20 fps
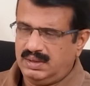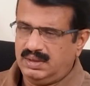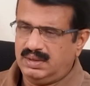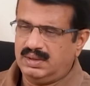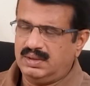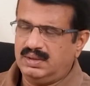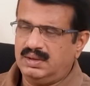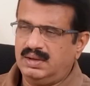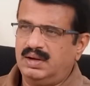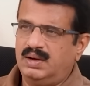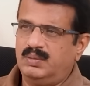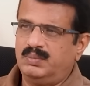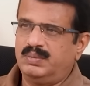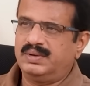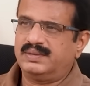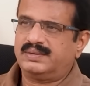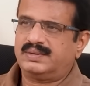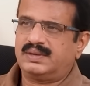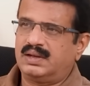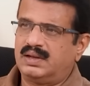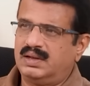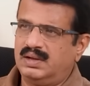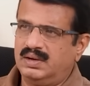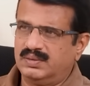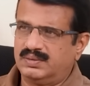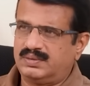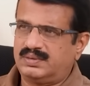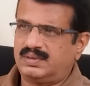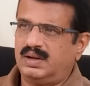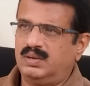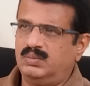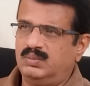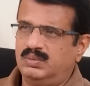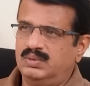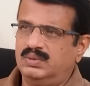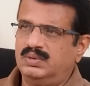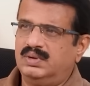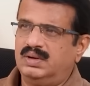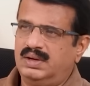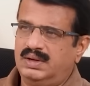ఏ హామీ ఇస్తే గెలుస్తాము
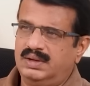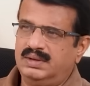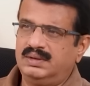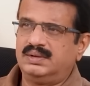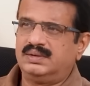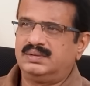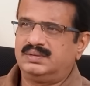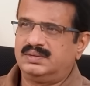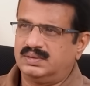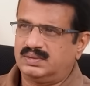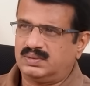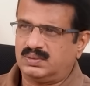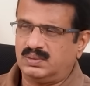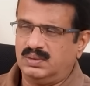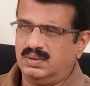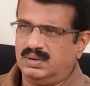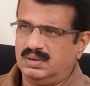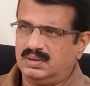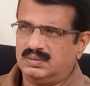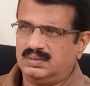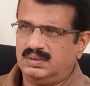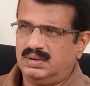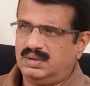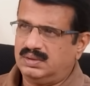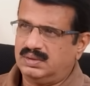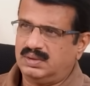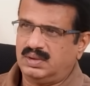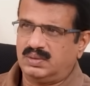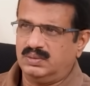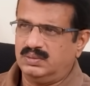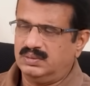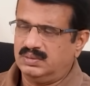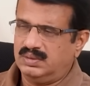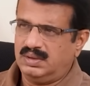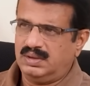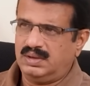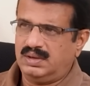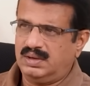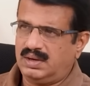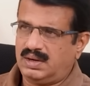అనేది ఇచ్చేస్తున్నారు అందరూ
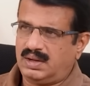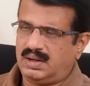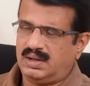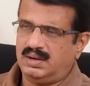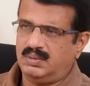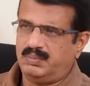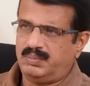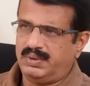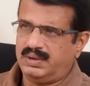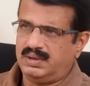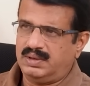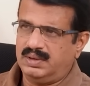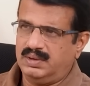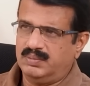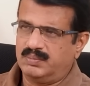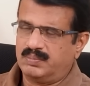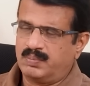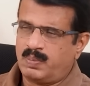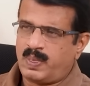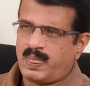అన్ని రకాల పార్టీలు